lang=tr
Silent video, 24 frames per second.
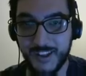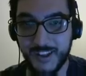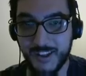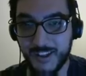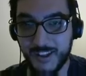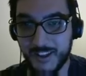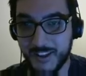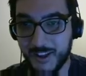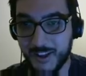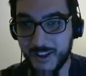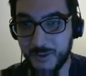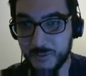
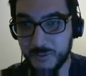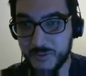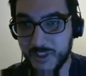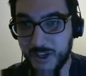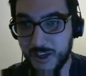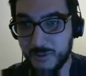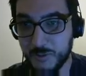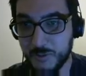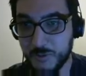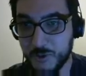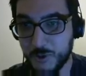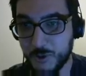Adam
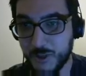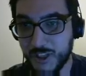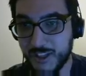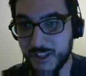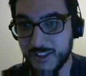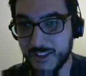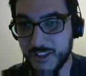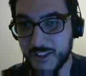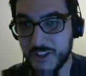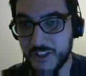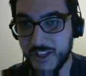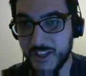tam evet, son
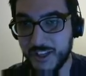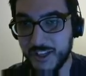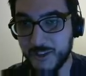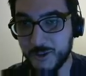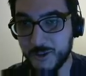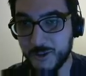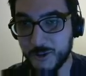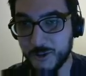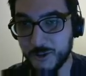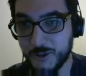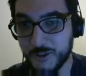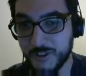anda şeye
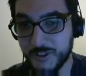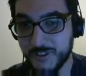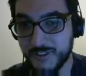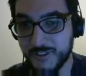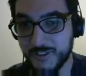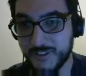döndü.